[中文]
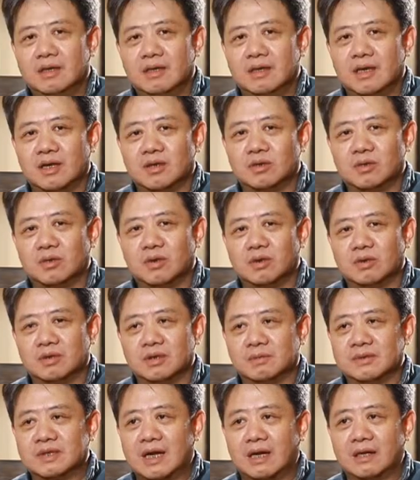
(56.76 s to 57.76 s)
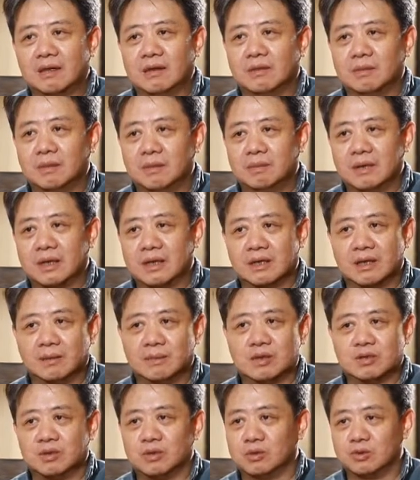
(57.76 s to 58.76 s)
像中国有这么长的文明，特
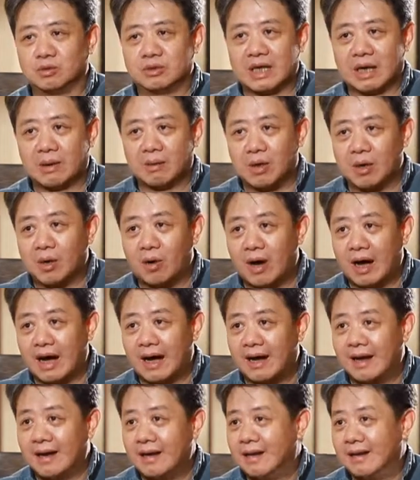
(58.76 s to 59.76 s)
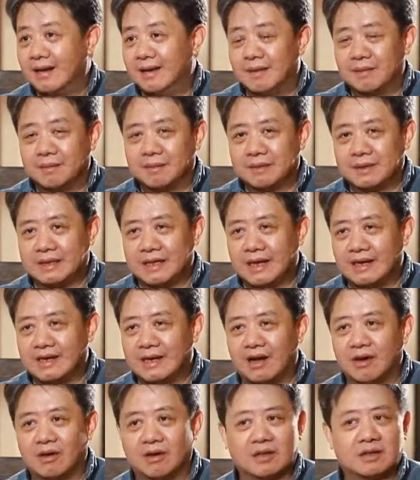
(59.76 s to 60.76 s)
别是儒家文化不一样，
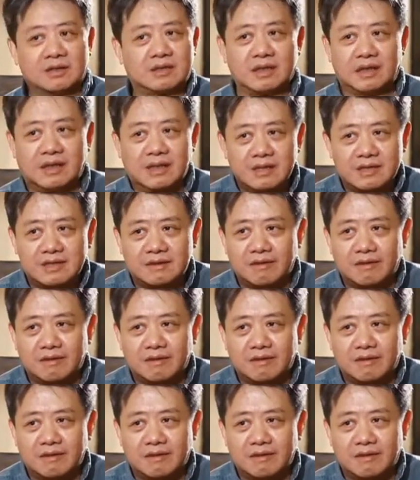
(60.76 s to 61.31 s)
然后这个跟西